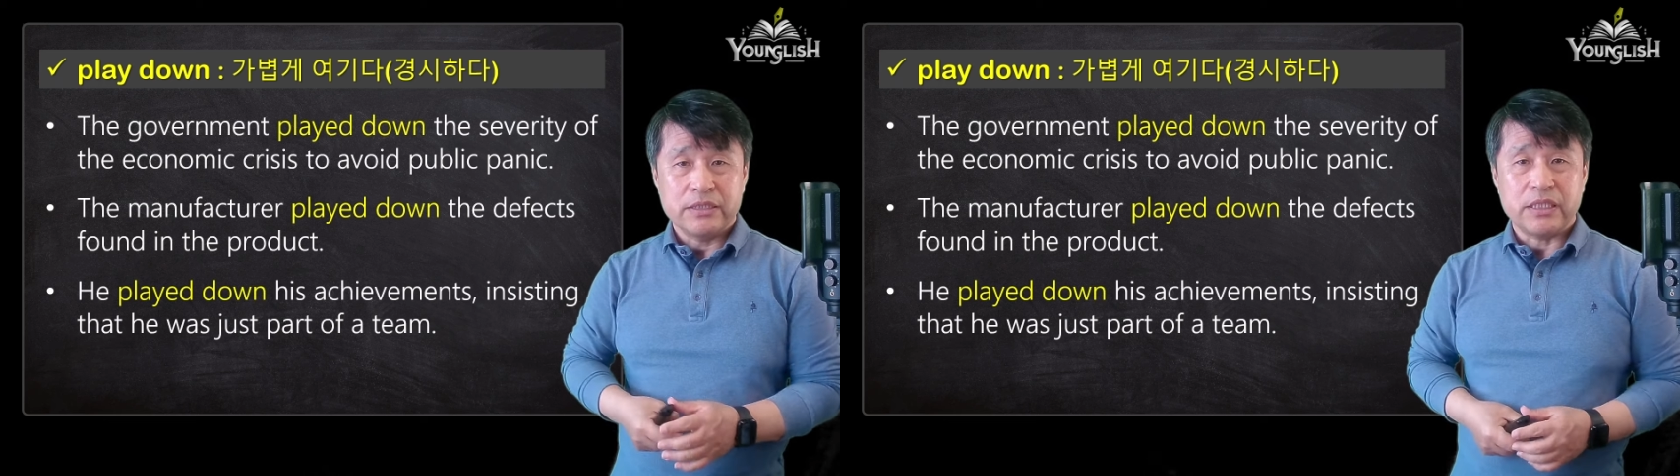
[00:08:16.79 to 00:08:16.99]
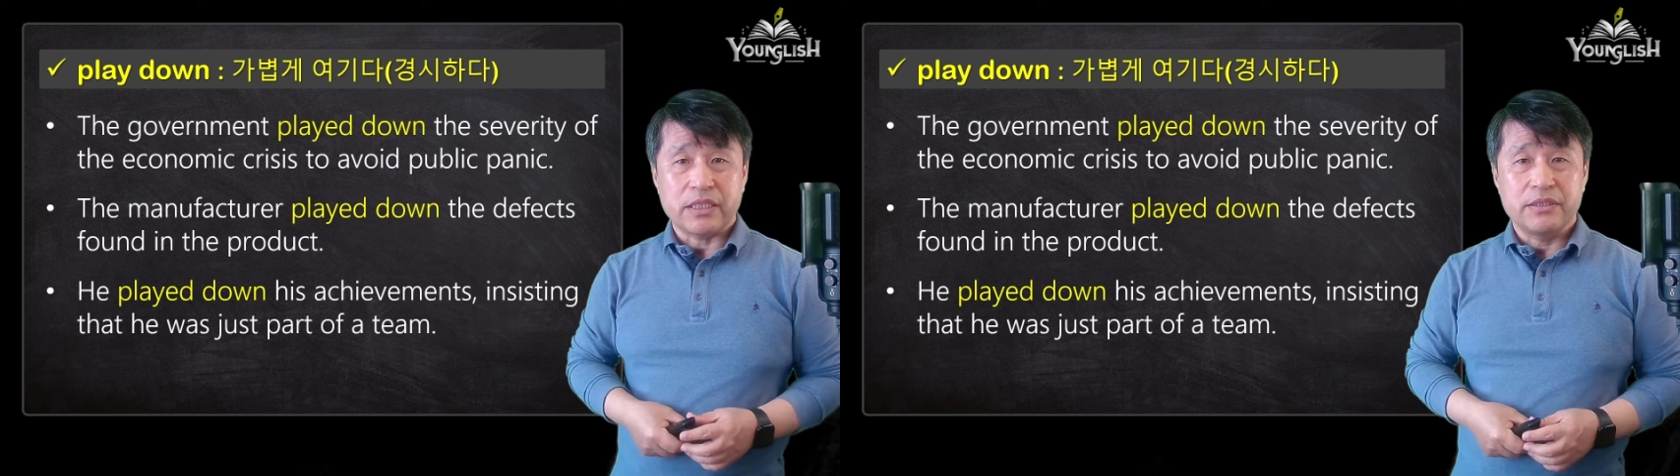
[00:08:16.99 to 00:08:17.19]

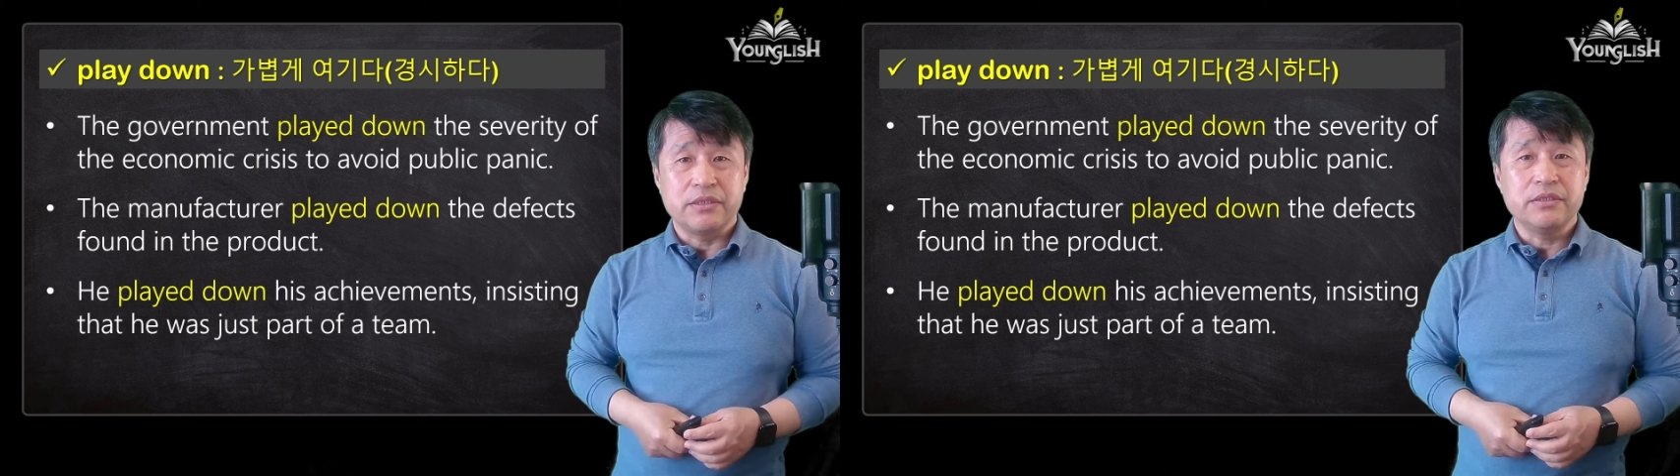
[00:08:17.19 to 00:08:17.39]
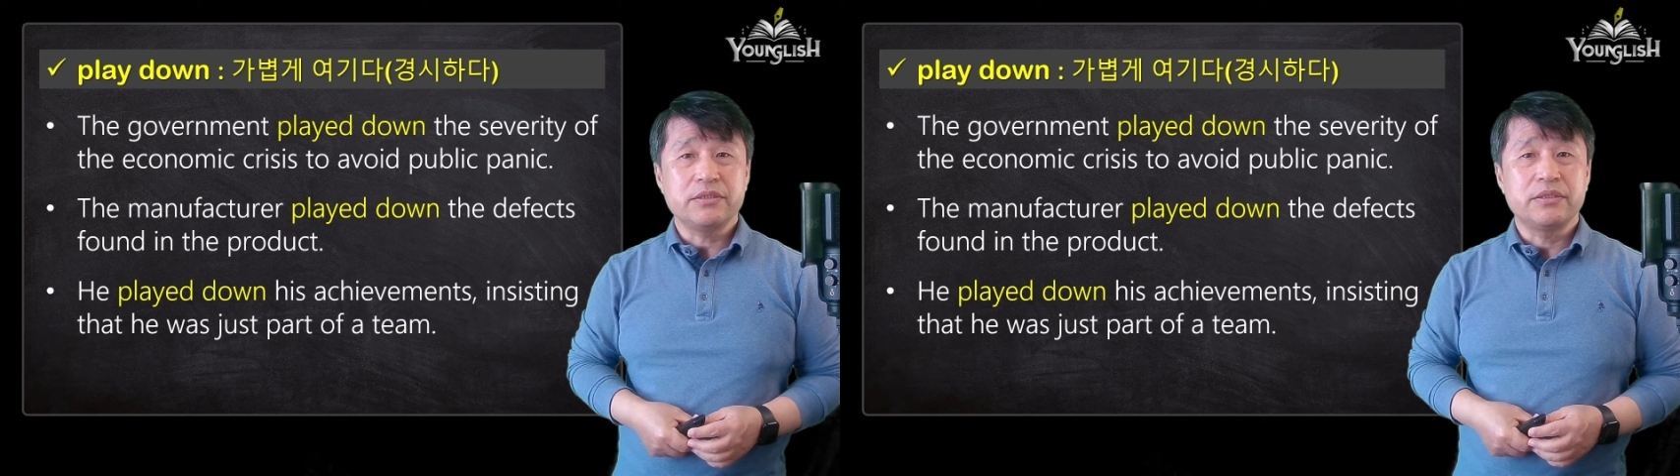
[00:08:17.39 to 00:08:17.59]
자,
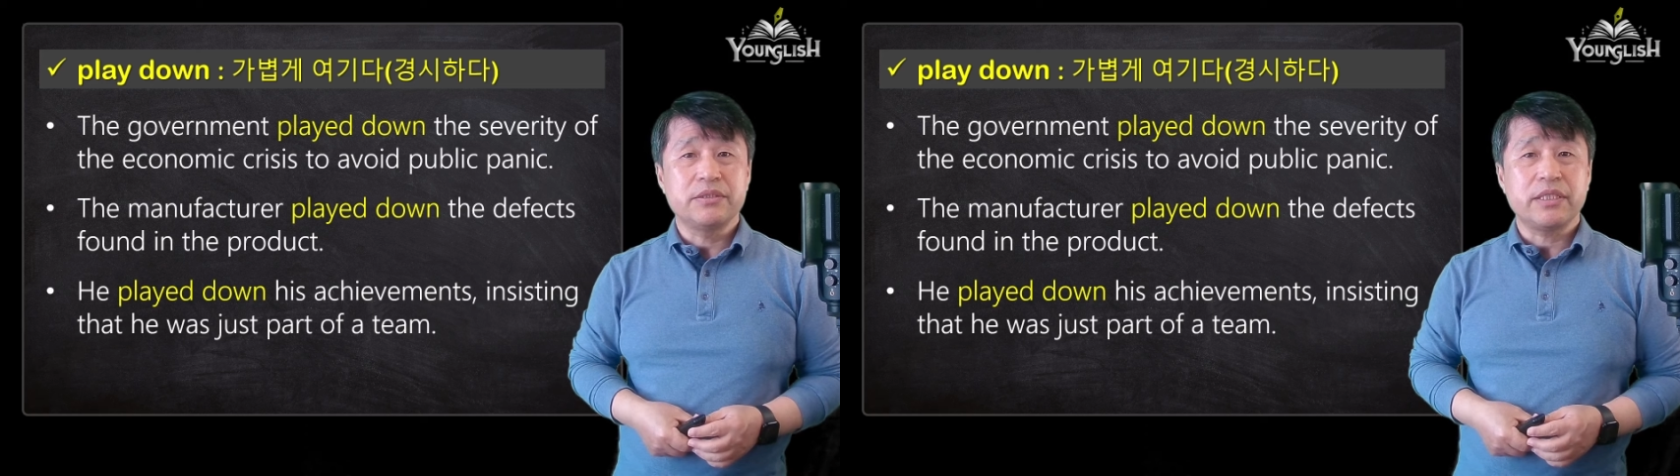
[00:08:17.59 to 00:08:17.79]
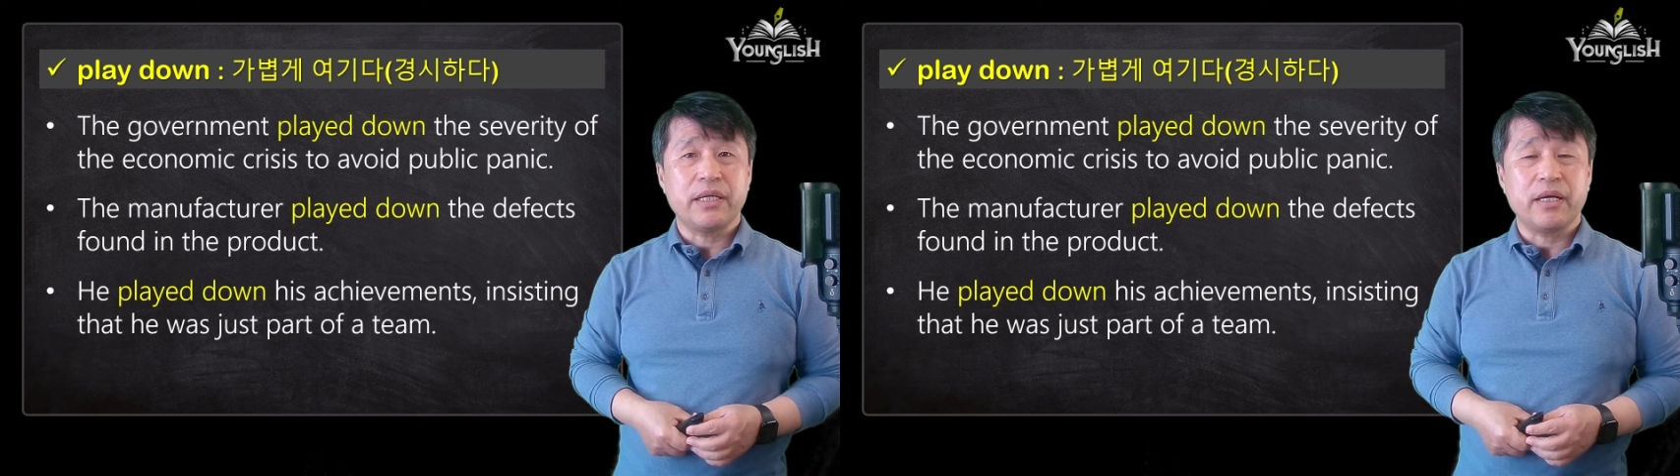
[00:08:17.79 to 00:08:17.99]
그는
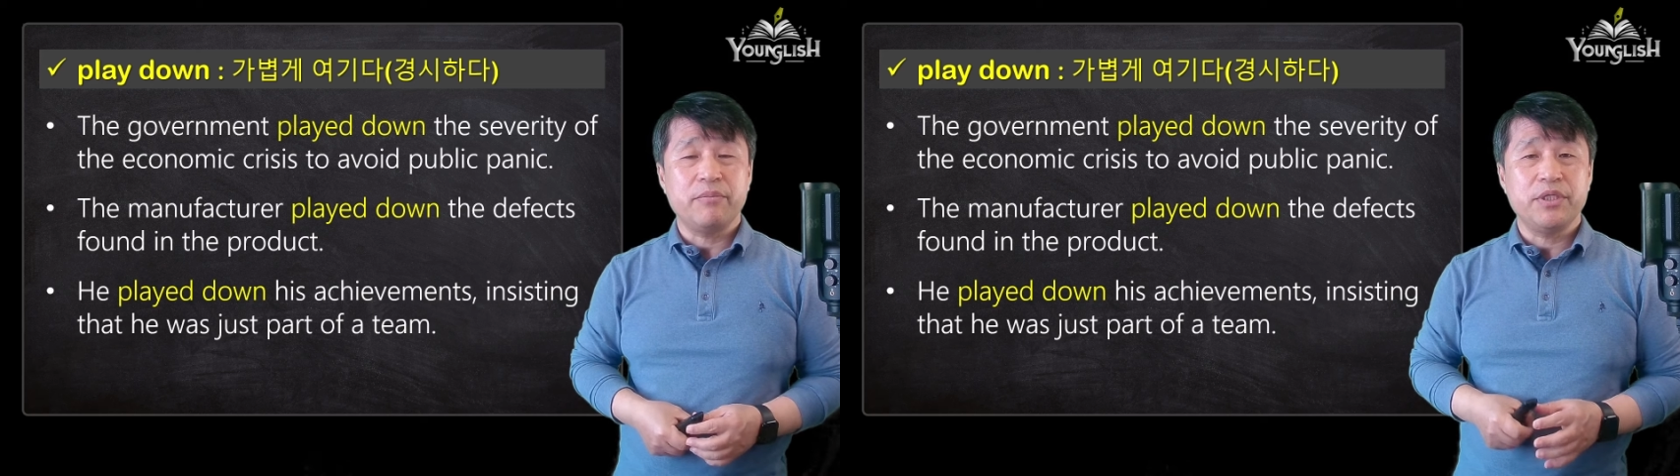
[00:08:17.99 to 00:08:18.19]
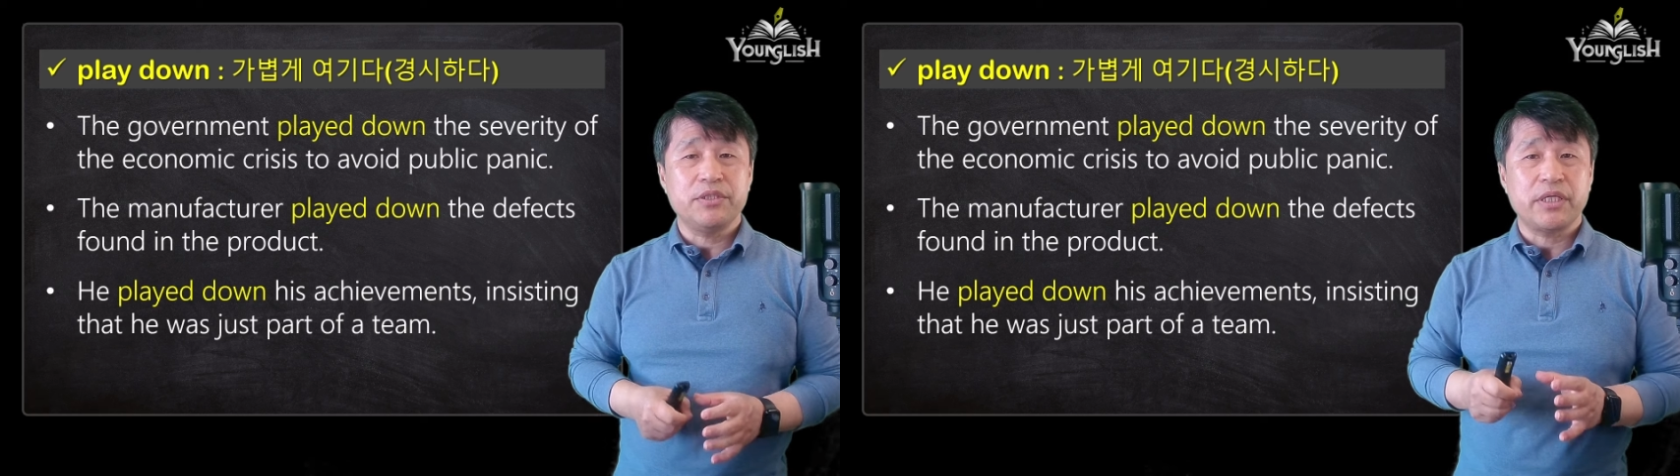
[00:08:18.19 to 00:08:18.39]
그 사람이